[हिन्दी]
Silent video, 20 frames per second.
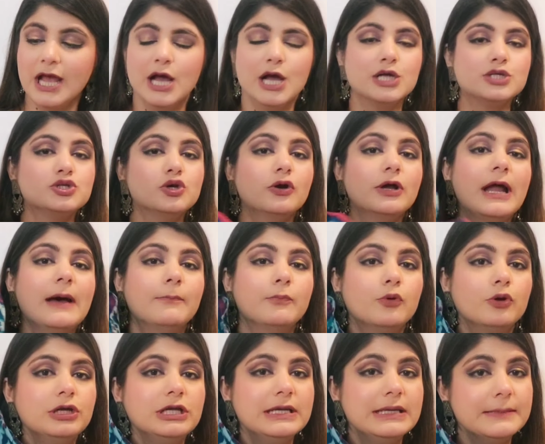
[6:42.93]
सो so, अगर
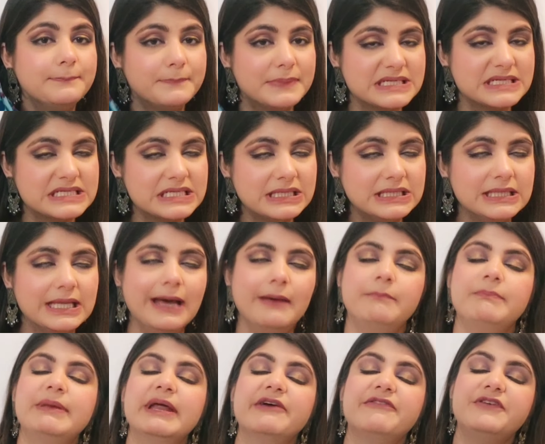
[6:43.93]
आपको ये पसंद है आप
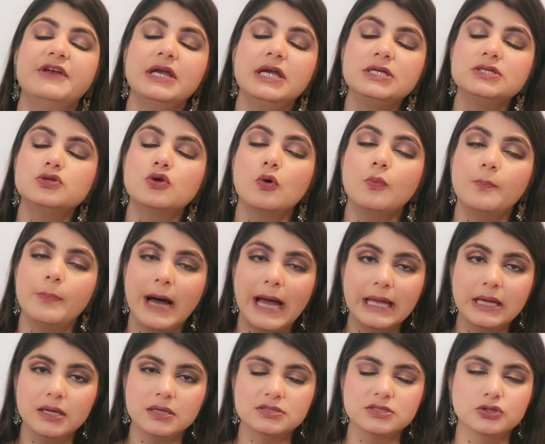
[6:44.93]
डेफिनेटली इसको बाय
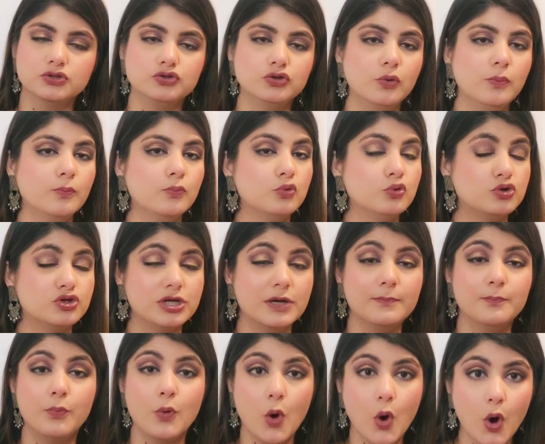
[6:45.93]
कर सकते हो मुझे
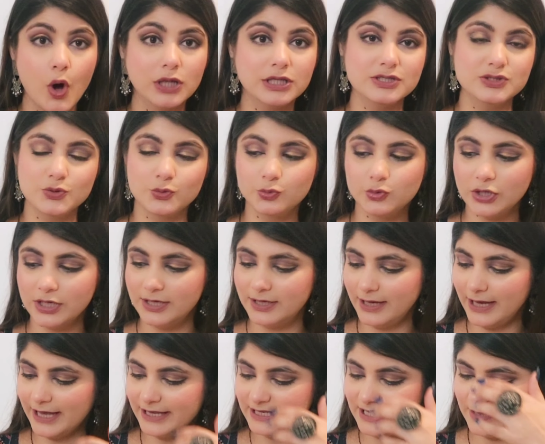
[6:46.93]
बहुत ही सुंदर
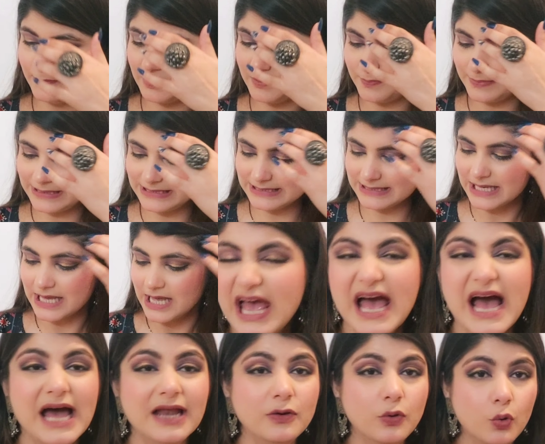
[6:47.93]
लगा है ये भी
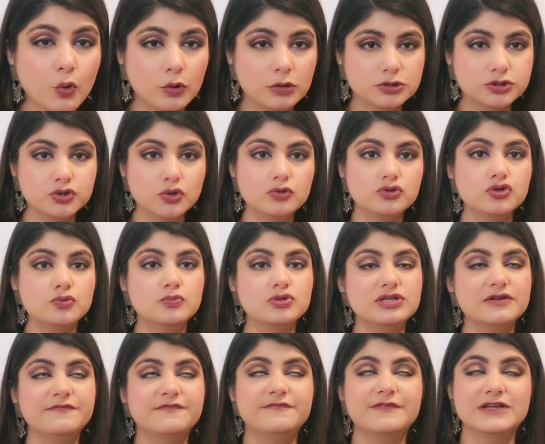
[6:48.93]
एंड ऑल्सो जो
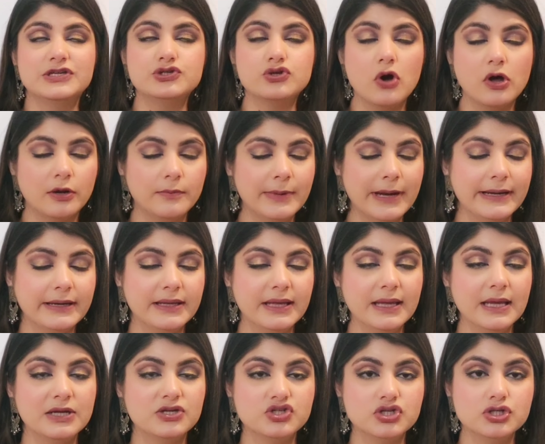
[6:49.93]
मुझे फ्रेश और ब्रांड की
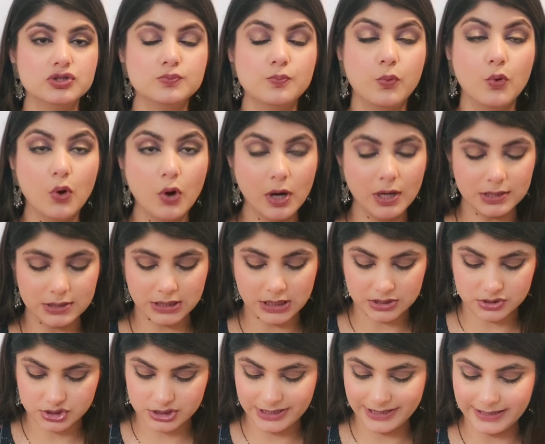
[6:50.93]
एक चीज बहुत
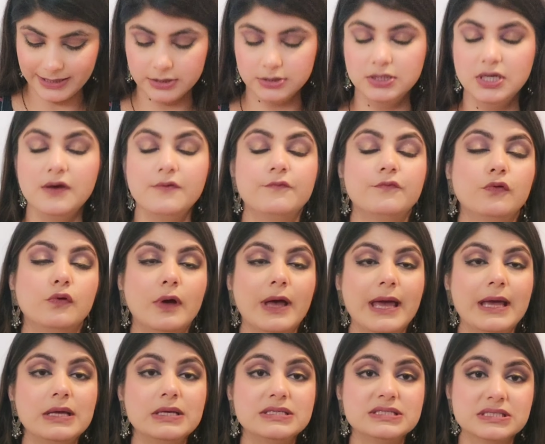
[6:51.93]
अच्छी लगती है वो
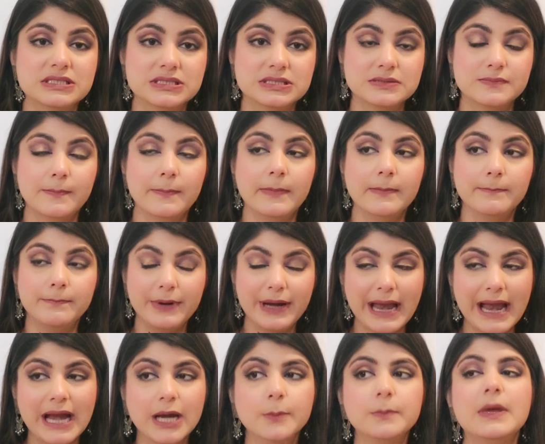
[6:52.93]
है इस
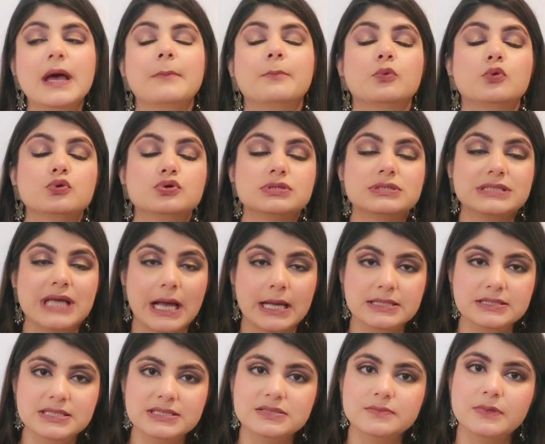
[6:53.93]
ब्रांड में आपको
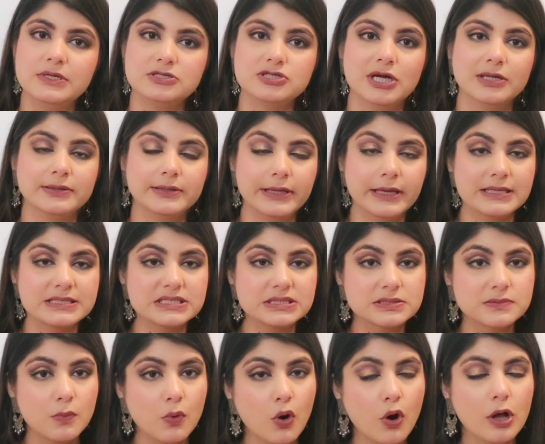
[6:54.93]
साइजेस मिल जाते हैं
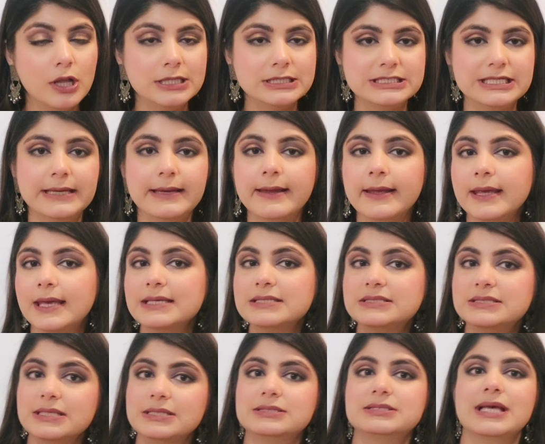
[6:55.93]
स्मॉल से लेके
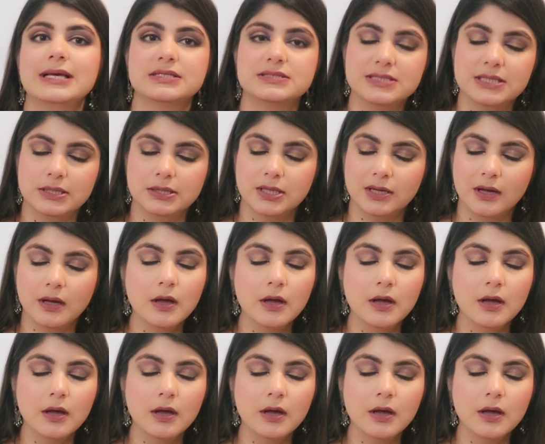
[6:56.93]
सिक्स एक्सएल तक